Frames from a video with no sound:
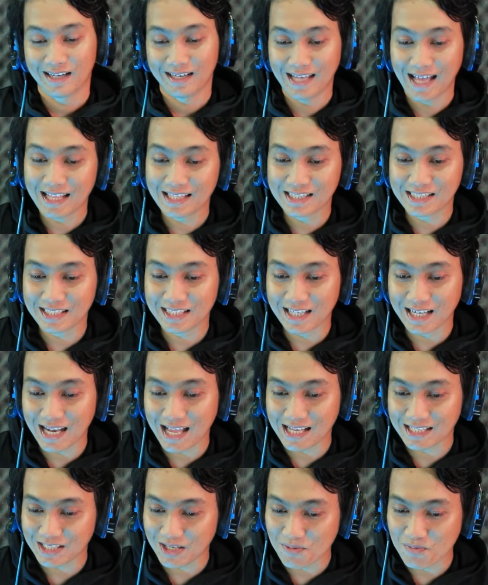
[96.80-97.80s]
dan
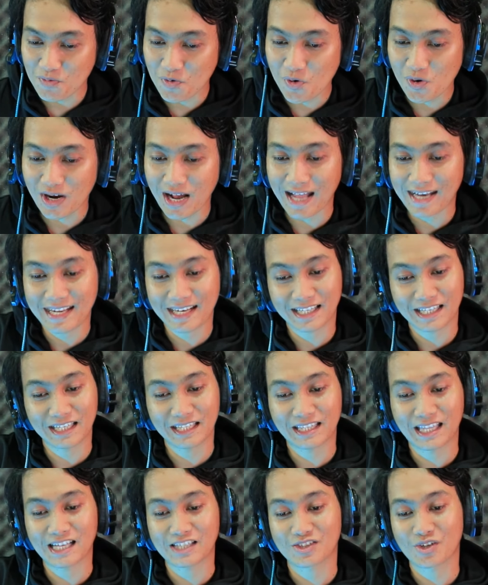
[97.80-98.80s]
setelah saya buka dan
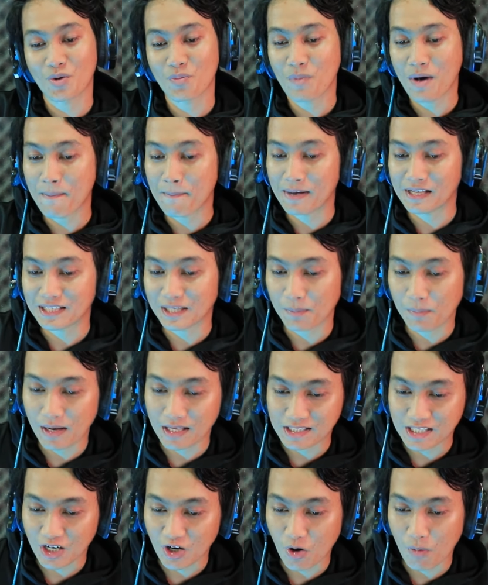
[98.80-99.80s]
kita coba
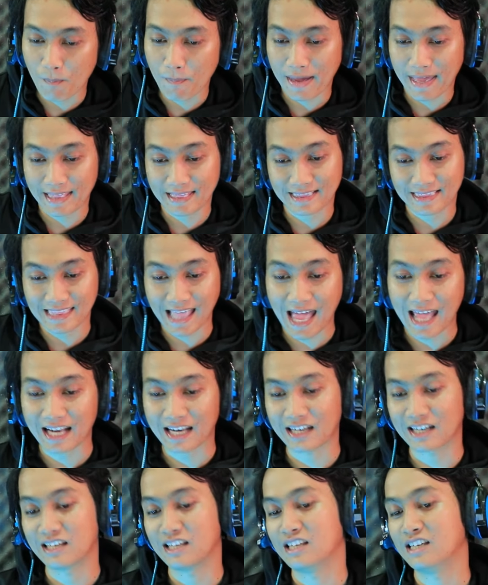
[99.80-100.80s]
baca-baca komentar
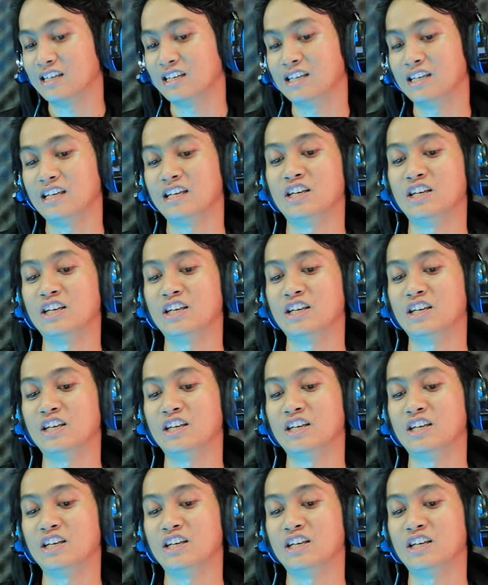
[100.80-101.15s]
di